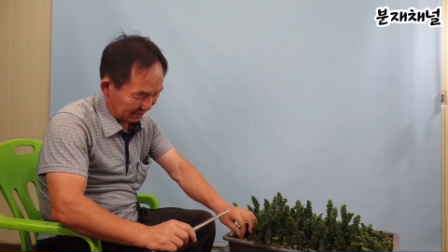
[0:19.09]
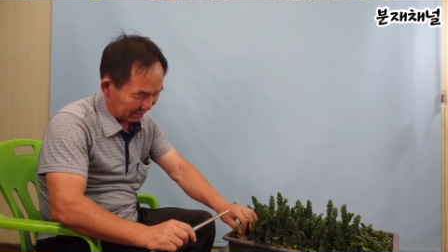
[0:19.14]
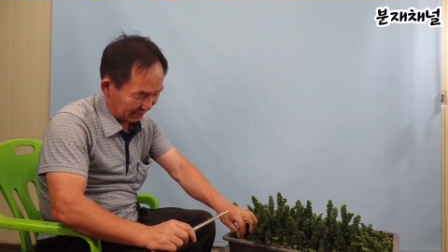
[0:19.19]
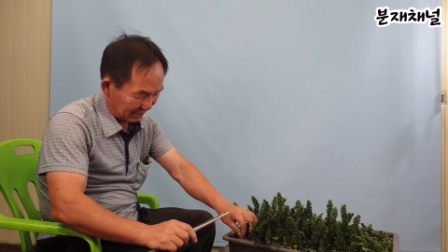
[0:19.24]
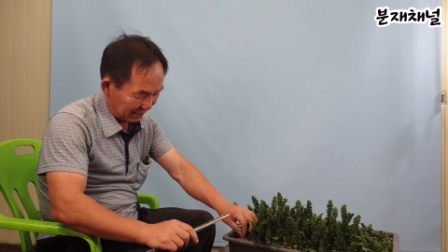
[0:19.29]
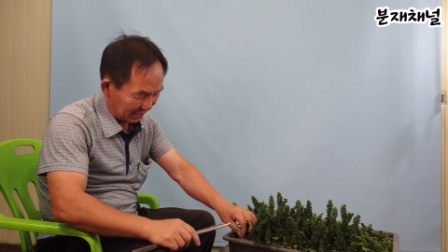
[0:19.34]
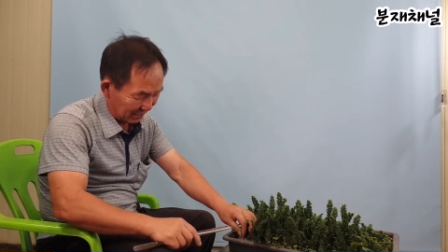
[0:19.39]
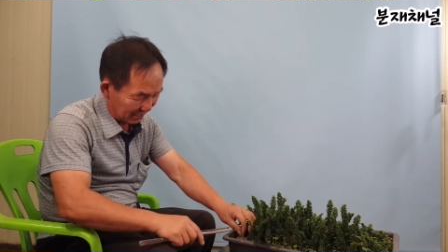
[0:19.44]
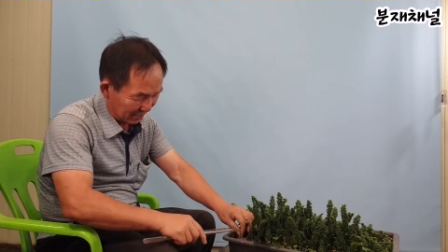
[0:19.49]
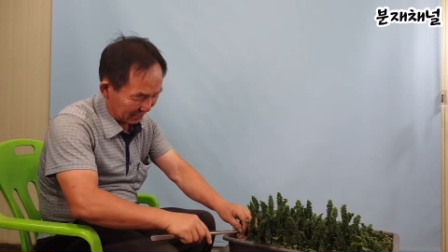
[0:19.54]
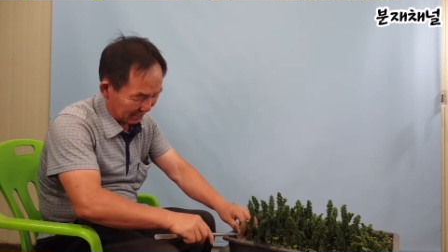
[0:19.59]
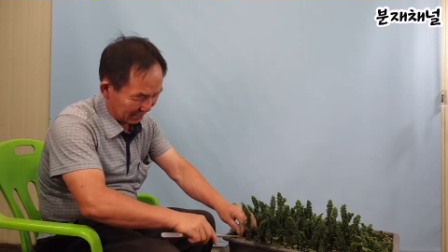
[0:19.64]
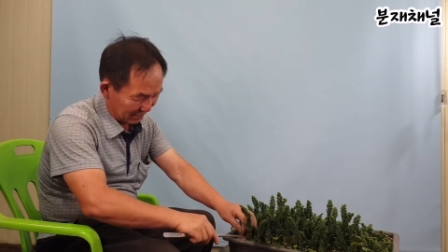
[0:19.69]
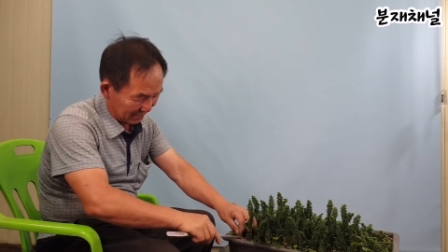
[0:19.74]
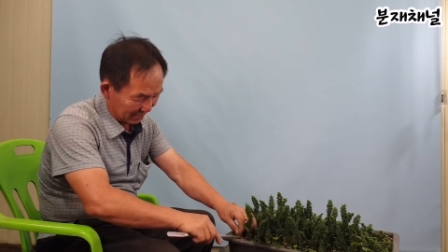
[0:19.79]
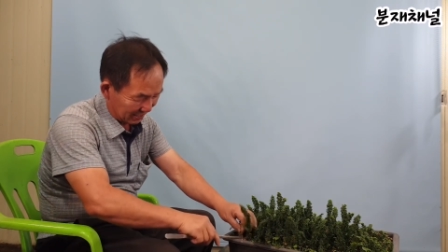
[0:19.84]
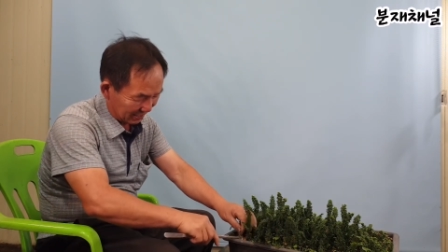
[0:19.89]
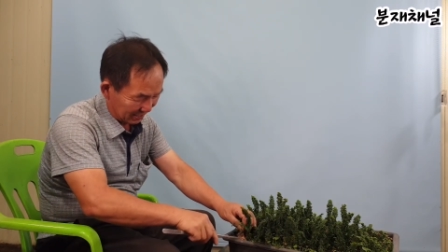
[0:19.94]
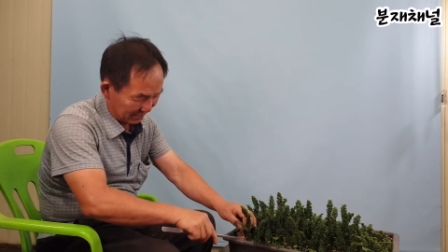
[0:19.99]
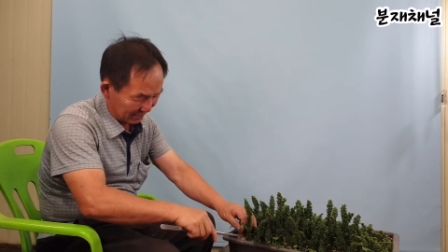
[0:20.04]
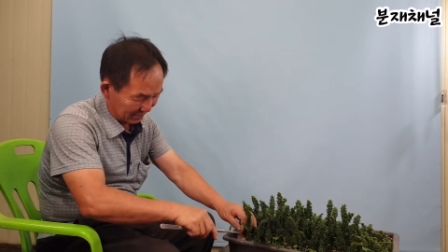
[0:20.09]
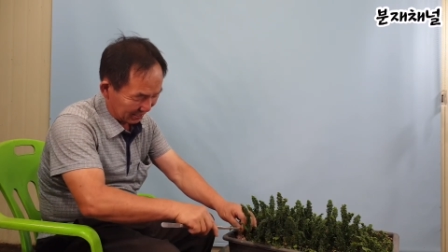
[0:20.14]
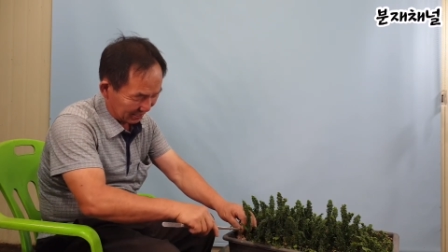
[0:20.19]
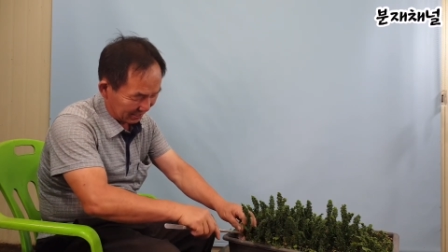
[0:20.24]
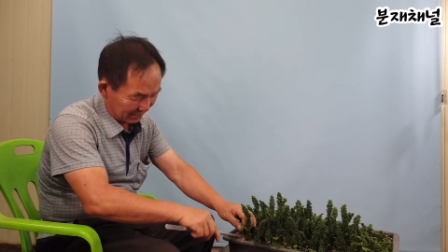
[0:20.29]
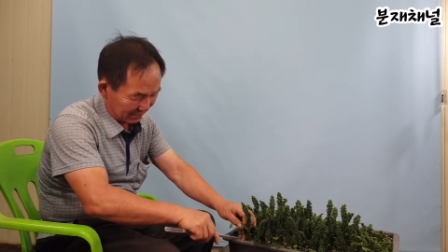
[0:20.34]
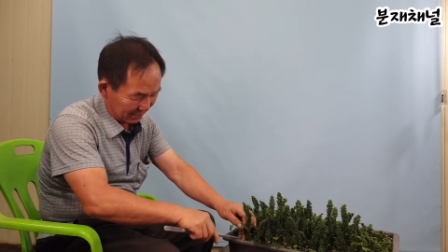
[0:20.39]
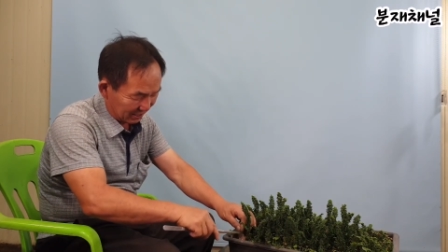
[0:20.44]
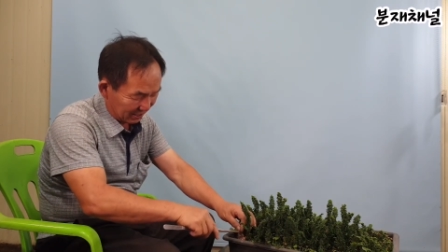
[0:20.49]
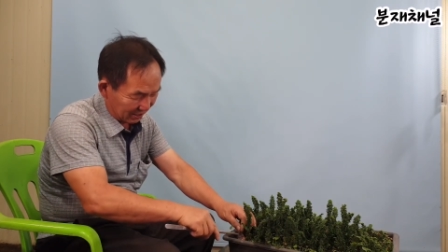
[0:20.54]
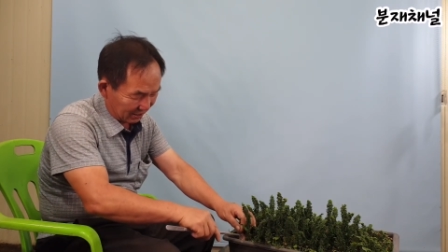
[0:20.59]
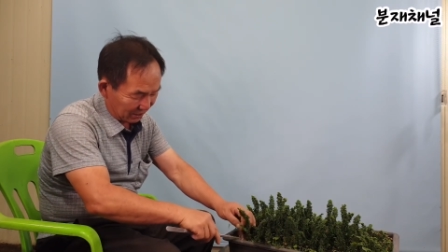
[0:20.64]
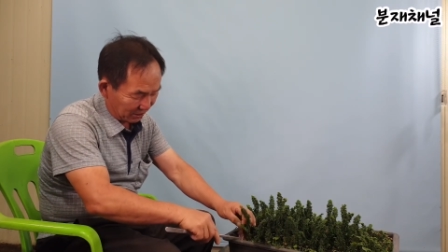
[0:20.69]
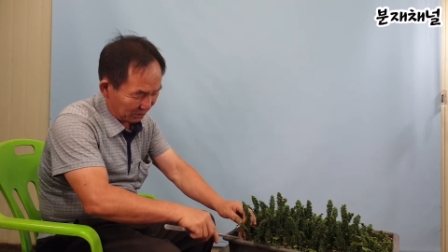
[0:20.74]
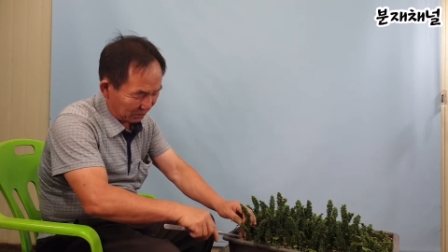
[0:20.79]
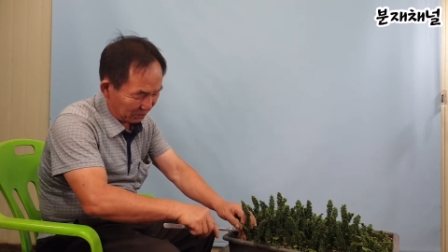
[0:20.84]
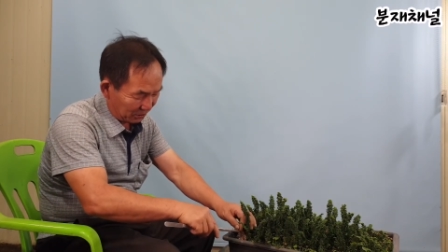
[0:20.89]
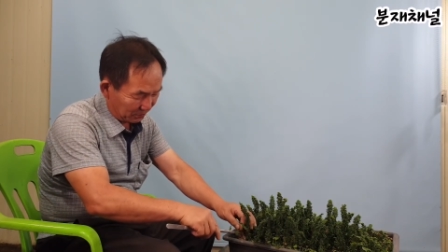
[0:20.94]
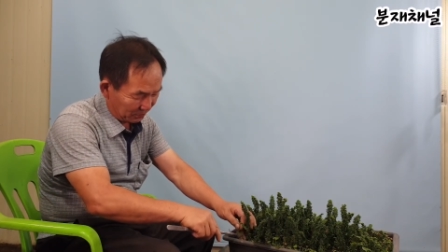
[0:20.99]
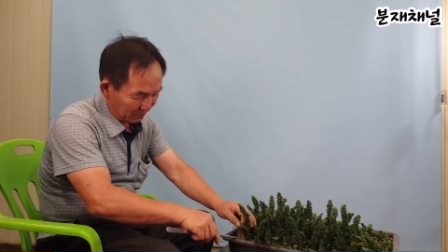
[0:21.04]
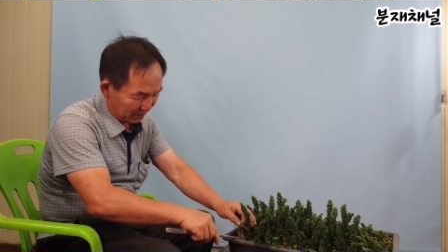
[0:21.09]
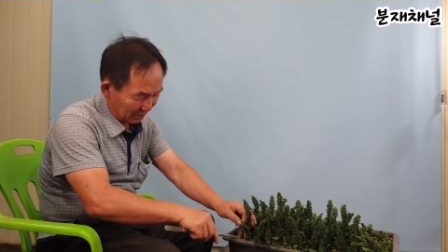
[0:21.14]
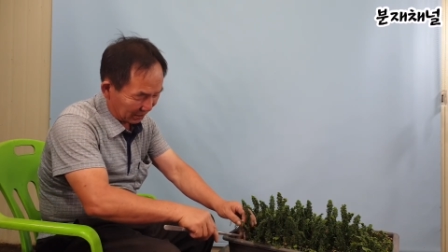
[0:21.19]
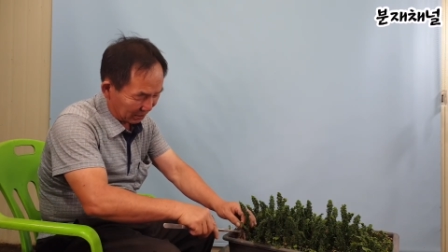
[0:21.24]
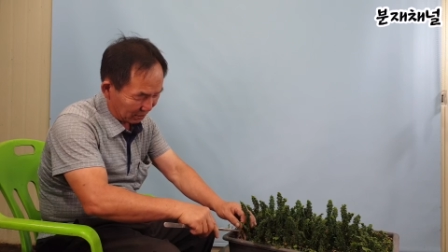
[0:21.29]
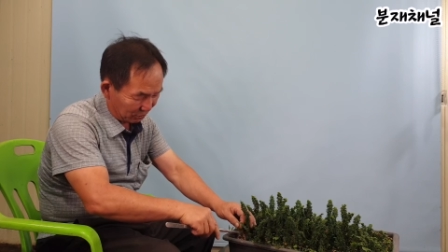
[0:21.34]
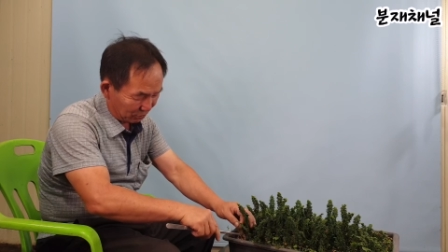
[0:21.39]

제가 요즘 이렇게